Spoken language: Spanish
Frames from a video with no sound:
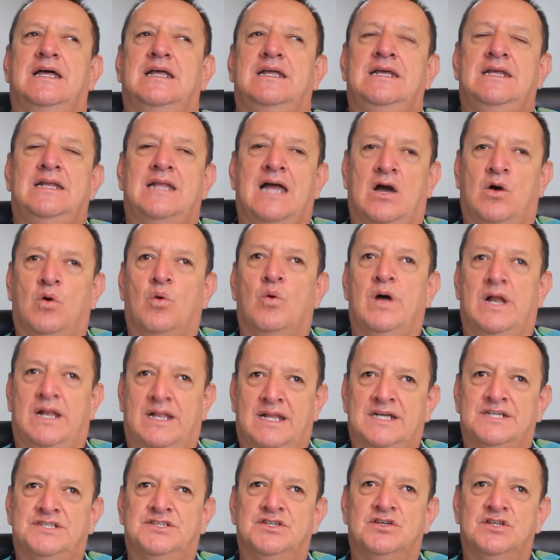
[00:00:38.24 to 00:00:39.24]
y, y la
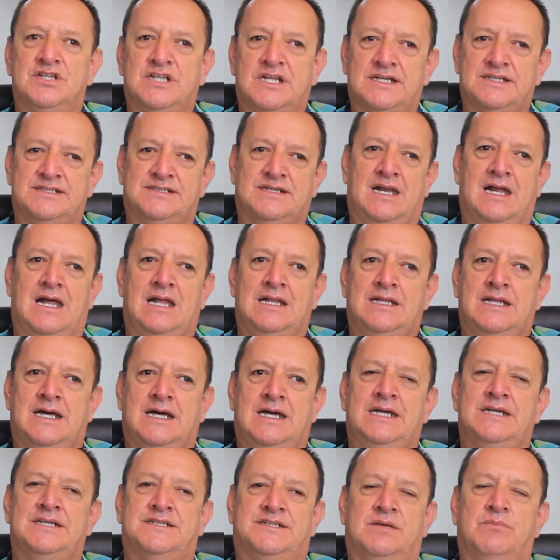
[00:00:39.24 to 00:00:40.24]
gobernación de
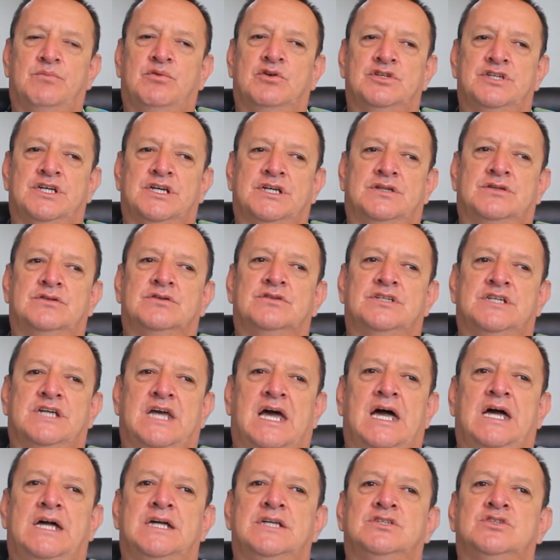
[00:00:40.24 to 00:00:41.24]
Risaralda. Este proyecto
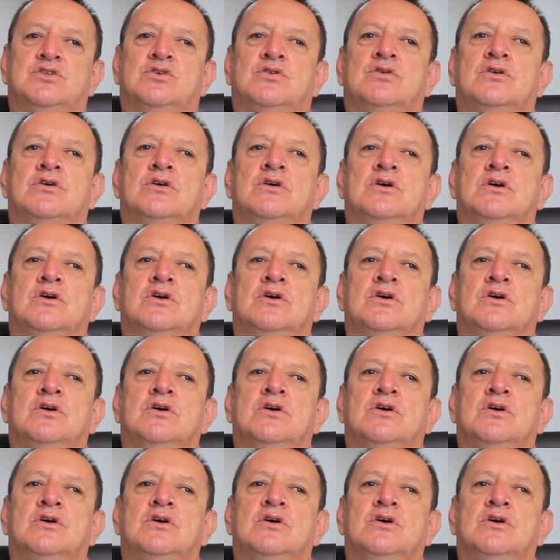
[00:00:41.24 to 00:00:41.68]
se ha hecho